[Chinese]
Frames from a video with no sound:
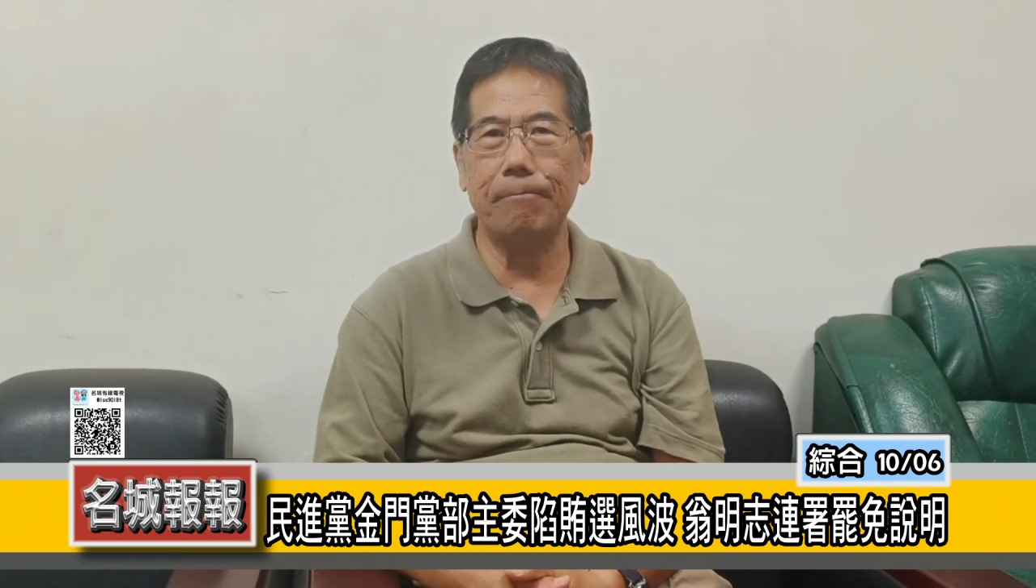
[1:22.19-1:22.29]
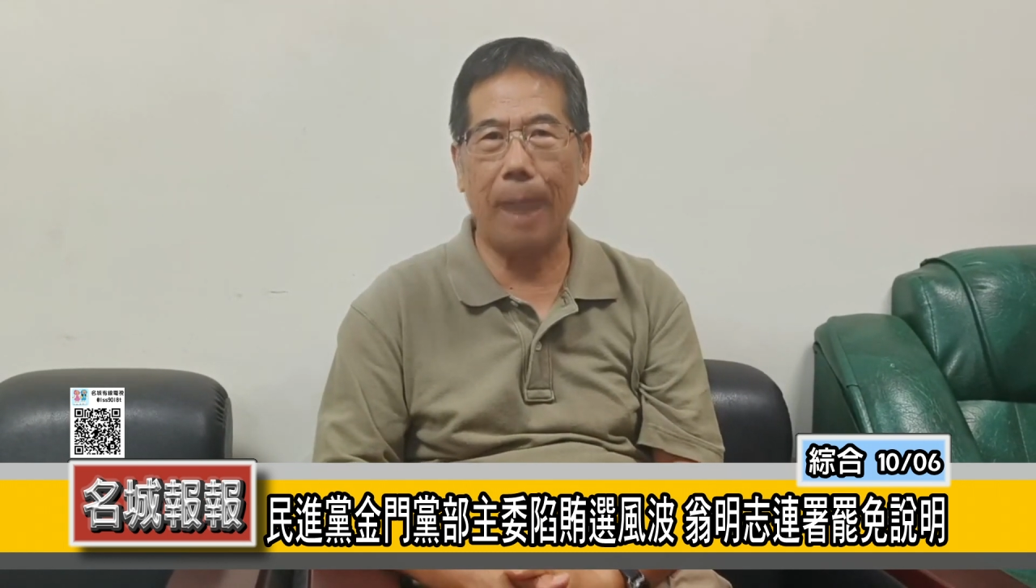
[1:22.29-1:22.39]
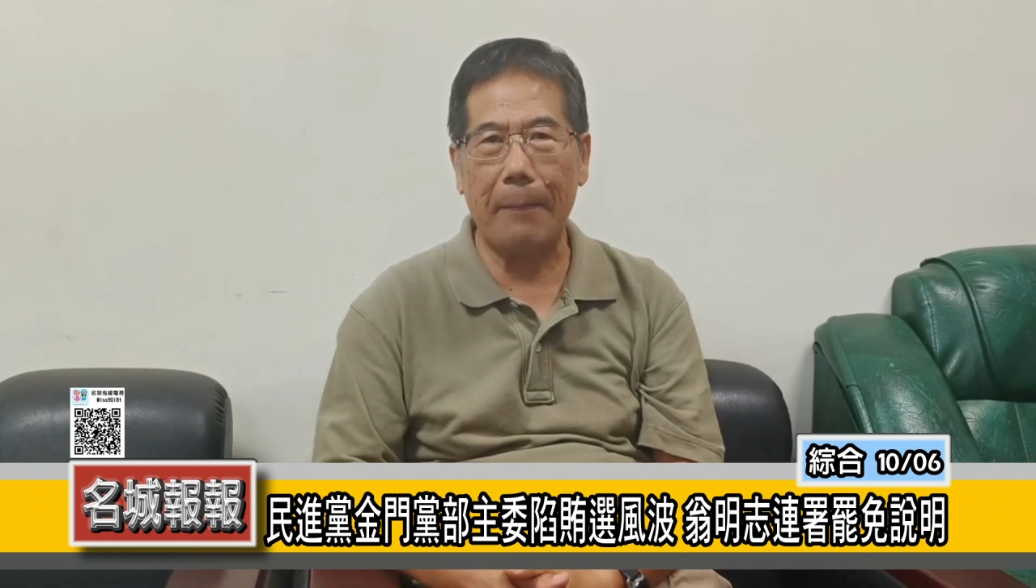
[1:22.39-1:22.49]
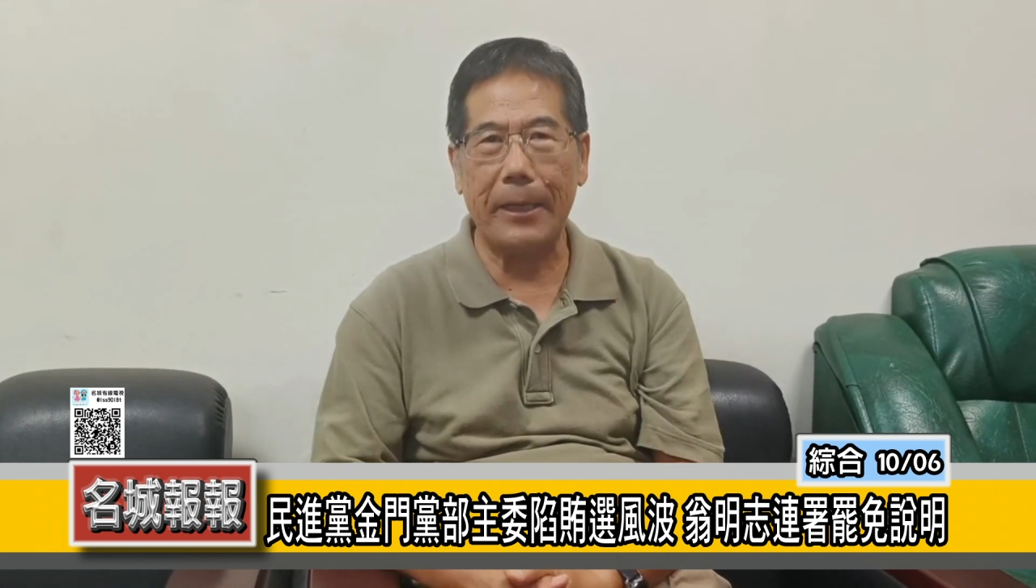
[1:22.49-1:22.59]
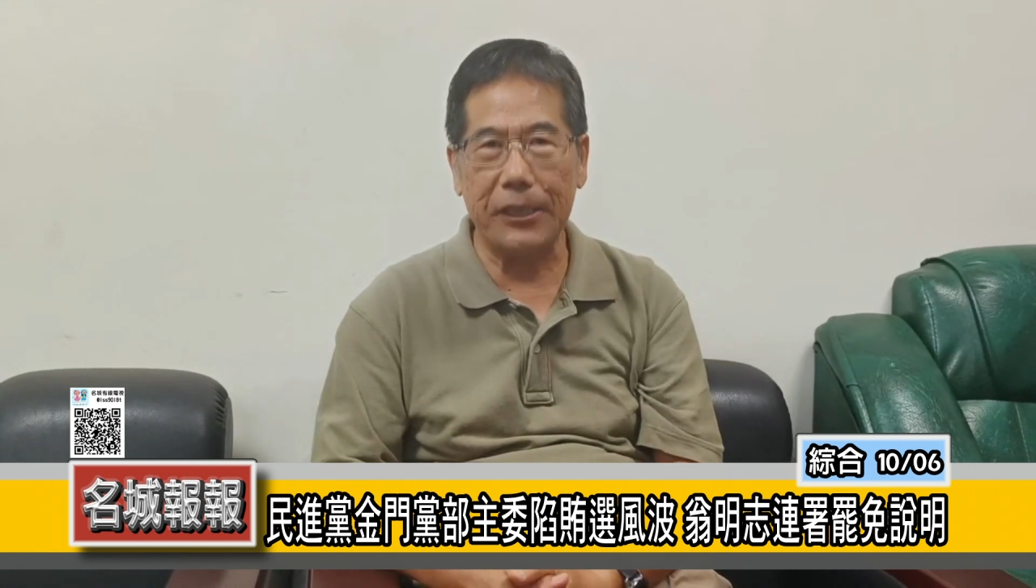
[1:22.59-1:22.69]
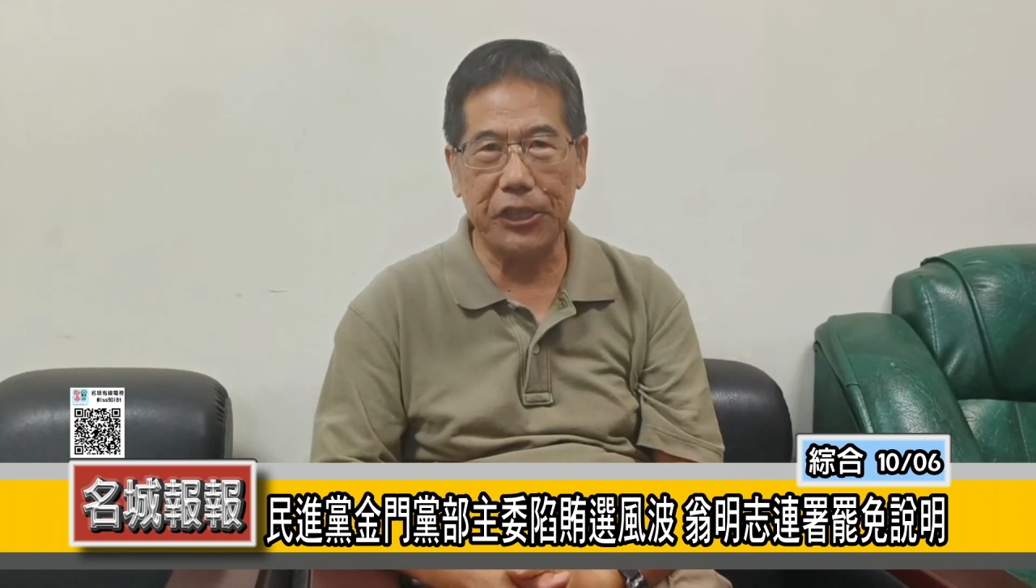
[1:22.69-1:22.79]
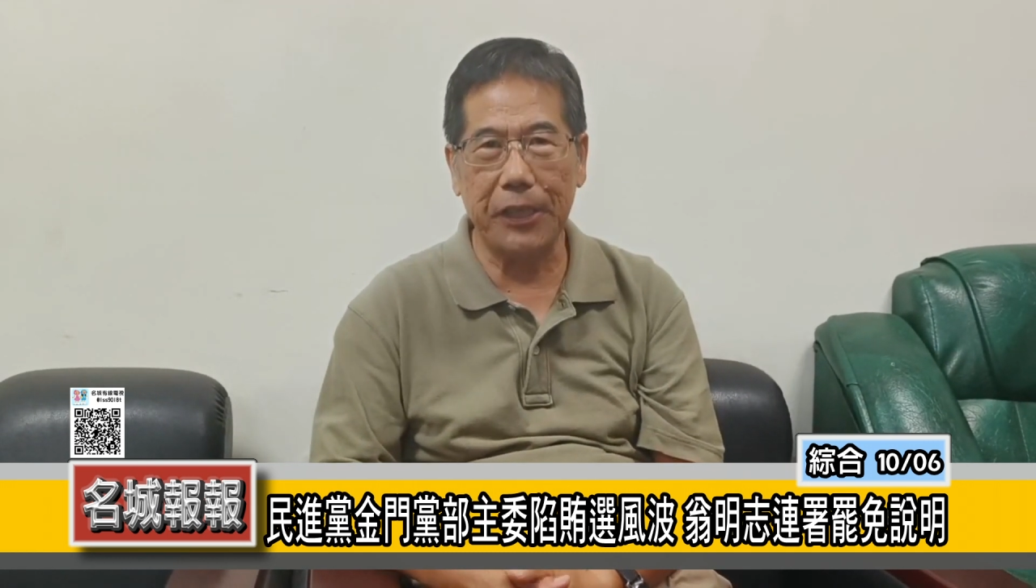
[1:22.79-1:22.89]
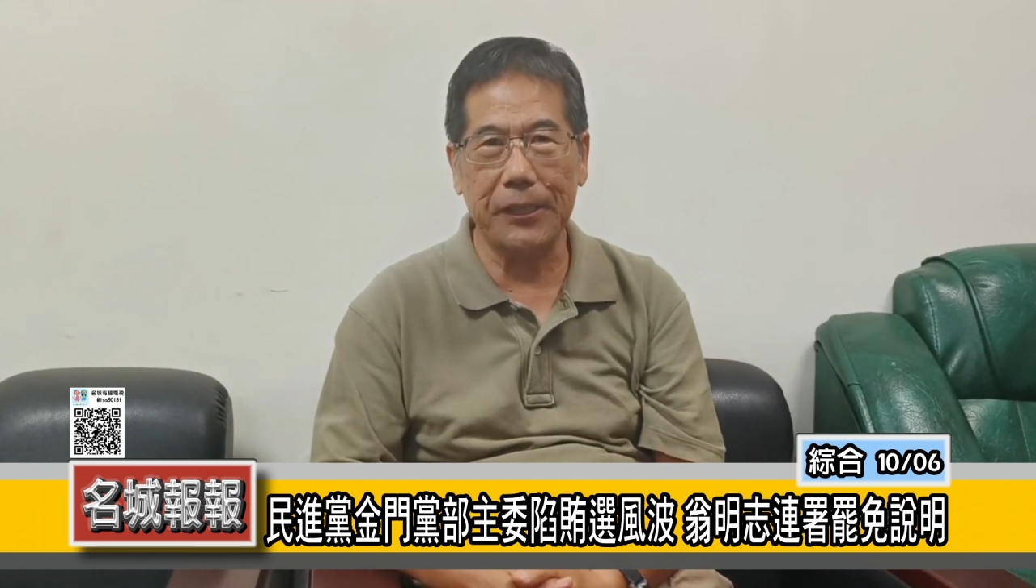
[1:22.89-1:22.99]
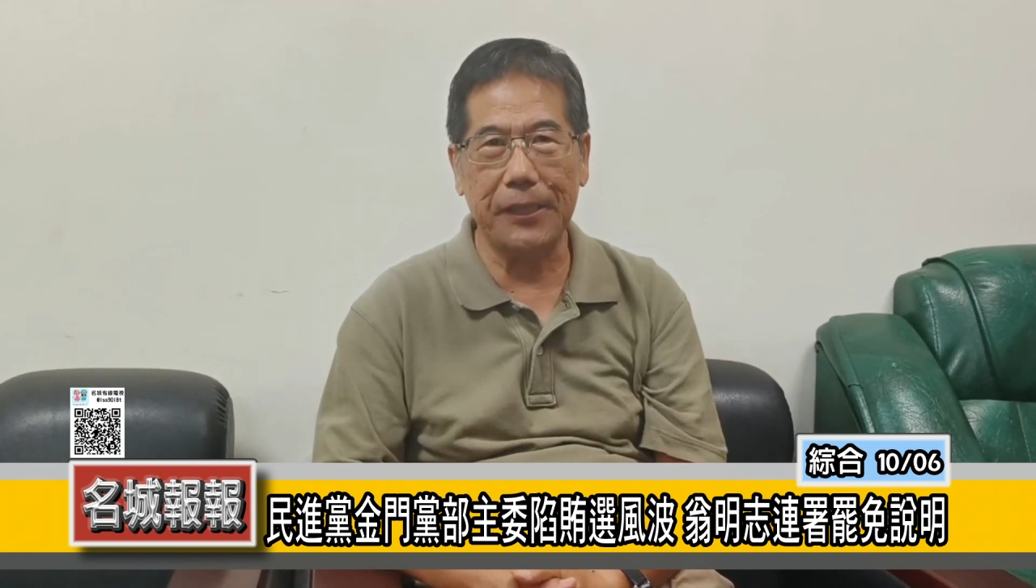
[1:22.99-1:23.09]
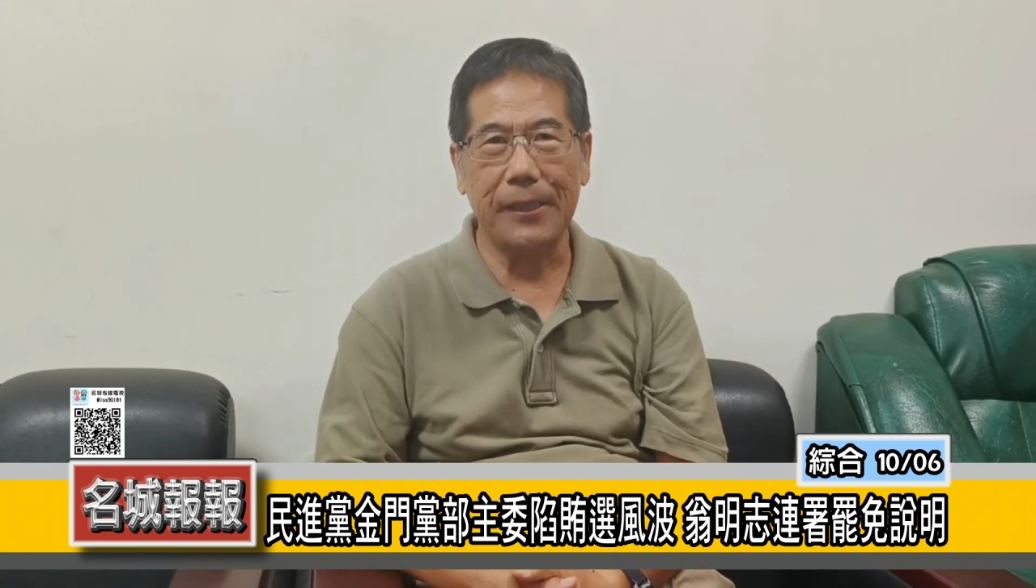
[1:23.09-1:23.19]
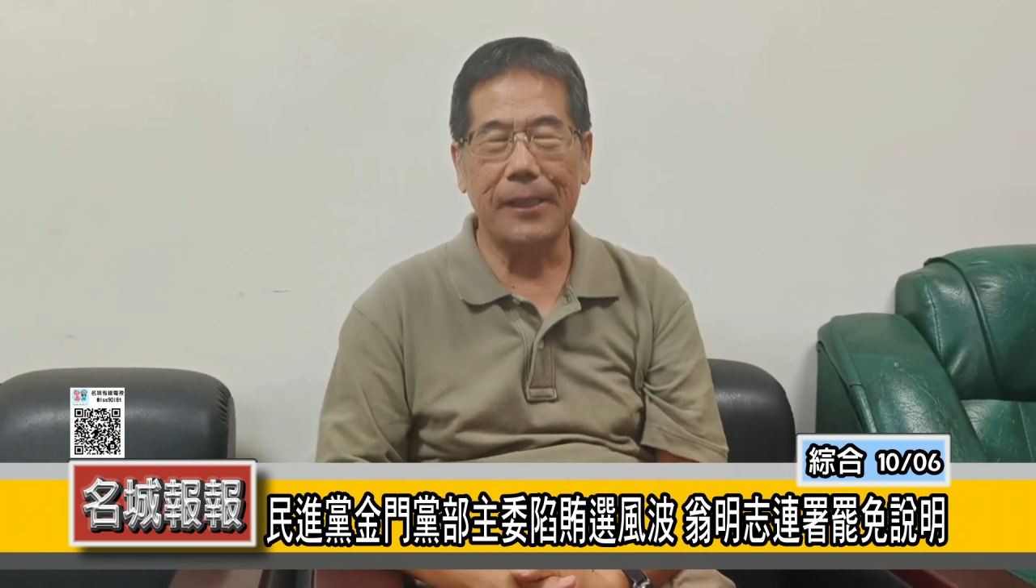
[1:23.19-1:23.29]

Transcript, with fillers: 罢免的权利。